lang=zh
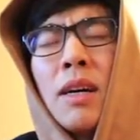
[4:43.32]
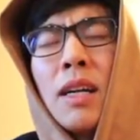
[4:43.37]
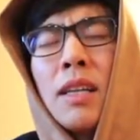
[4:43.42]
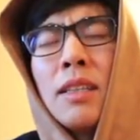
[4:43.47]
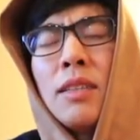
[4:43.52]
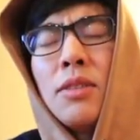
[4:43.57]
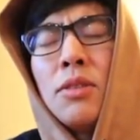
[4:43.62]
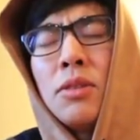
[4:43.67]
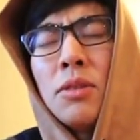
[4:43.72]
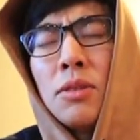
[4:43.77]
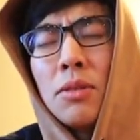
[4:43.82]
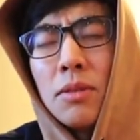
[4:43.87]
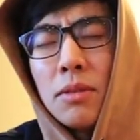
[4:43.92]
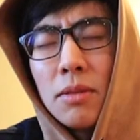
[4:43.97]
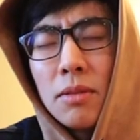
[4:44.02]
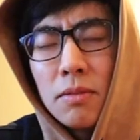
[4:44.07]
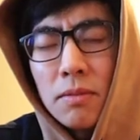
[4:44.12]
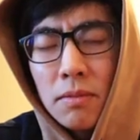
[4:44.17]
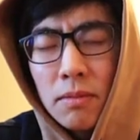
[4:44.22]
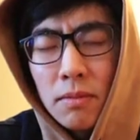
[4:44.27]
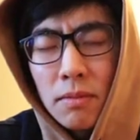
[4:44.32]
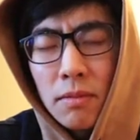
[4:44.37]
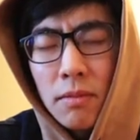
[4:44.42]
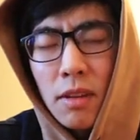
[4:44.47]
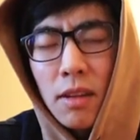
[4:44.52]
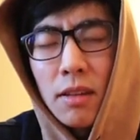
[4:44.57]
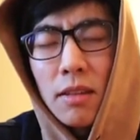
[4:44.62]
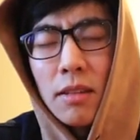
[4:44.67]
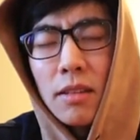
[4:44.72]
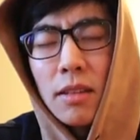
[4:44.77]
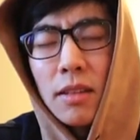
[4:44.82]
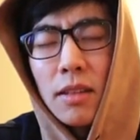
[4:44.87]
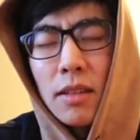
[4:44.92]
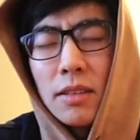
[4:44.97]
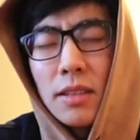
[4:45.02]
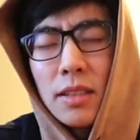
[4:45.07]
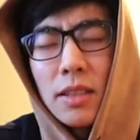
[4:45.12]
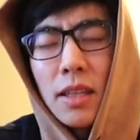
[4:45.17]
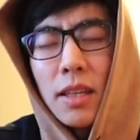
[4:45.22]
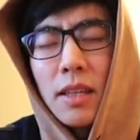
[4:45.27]
马铃薯。
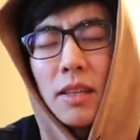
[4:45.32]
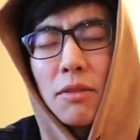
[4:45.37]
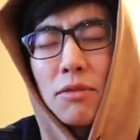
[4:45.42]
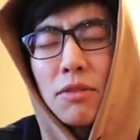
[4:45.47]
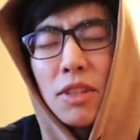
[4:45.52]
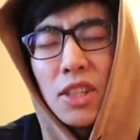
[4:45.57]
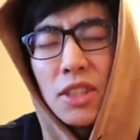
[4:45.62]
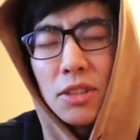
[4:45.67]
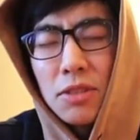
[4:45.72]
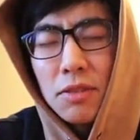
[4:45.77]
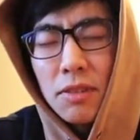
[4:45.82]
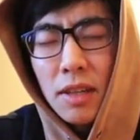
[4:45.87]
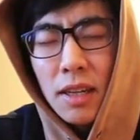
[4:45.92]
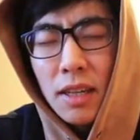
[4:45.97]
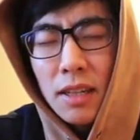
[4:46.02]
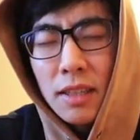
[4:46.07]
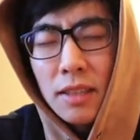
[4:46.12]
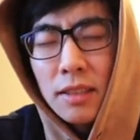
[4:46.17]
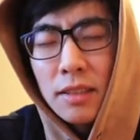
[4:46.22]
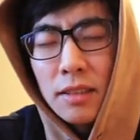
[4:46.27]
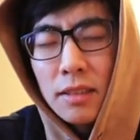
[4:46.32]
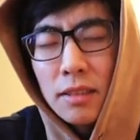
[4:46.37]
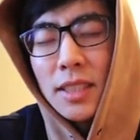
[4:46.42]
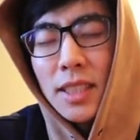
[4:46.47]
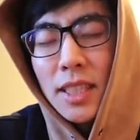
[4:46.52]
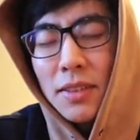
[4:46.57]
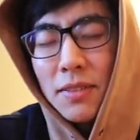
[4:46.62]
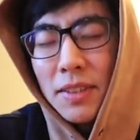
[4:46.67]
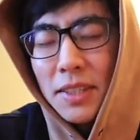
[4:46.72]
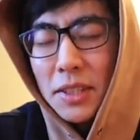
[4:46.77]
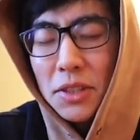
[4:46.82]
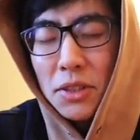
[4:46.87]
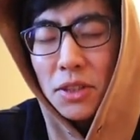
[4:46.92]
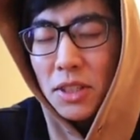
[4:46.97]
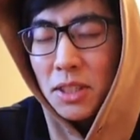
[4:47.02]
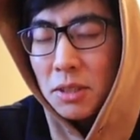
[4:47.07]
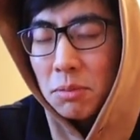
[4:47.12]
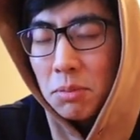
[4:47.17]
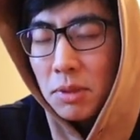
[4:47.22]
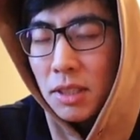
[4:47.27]
i like e French fry, very
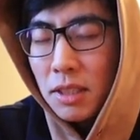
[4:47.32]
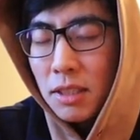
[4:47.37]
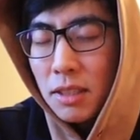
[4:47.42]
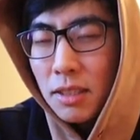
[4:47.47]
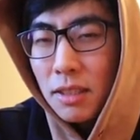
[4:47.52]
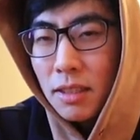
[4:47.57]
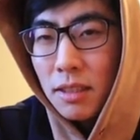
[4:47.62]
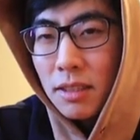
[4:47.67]
crispy。